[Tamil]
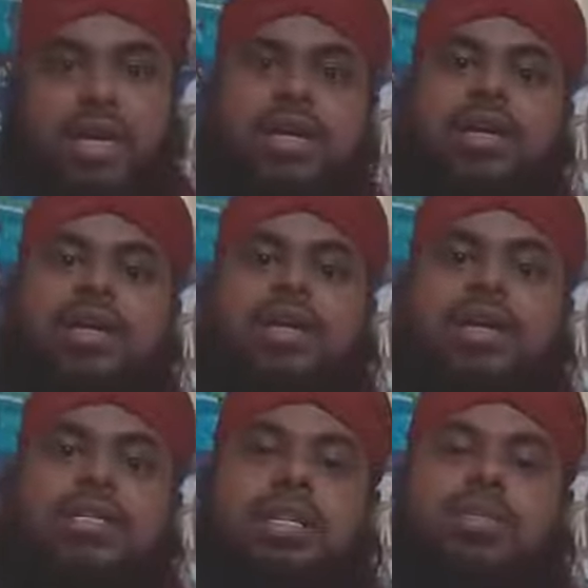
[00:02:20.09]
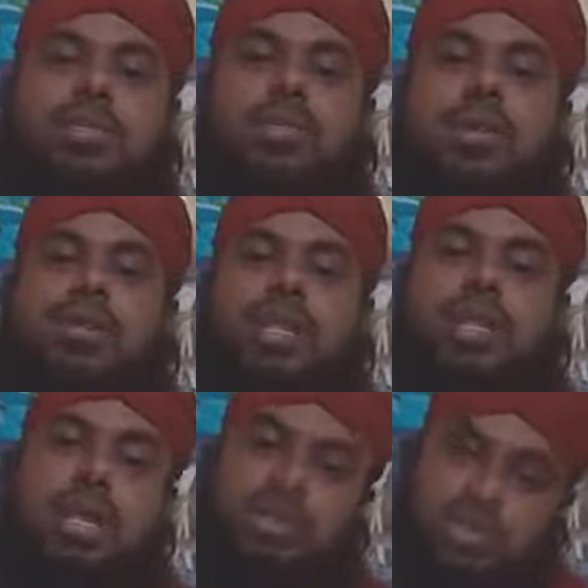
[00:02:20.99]
என்று ஹசரத் அமர்
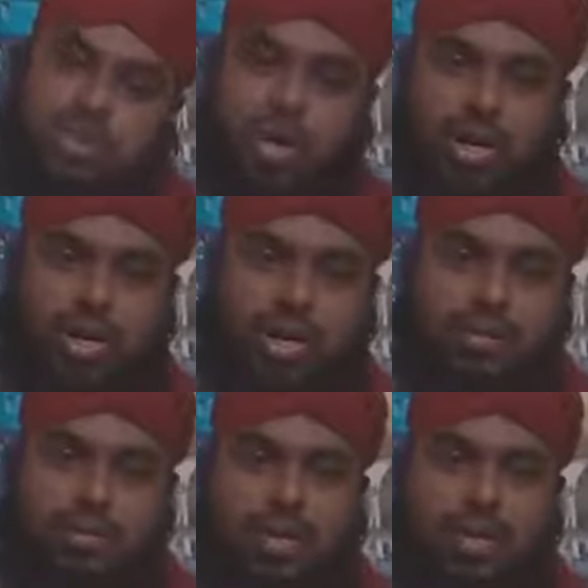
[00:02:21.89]
அதையல்லாஹ்னு சொன்னார்கள்